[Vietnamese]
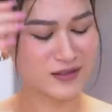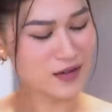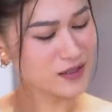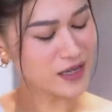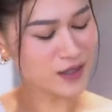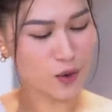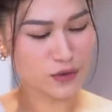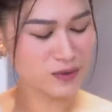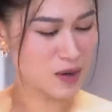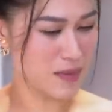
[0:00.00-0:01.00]
Chỉ như vậy thôi,
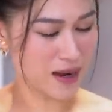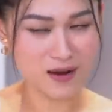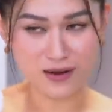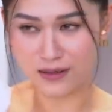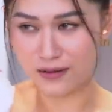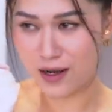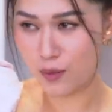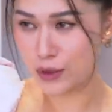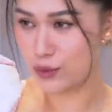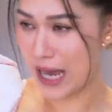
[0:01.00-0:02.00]
chứ mà mặc hơn nữa nó không có
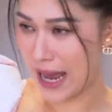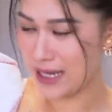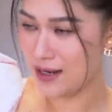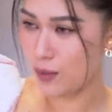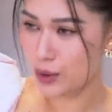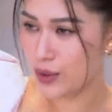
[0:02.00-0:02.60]
chịu chạy, nó không có chịu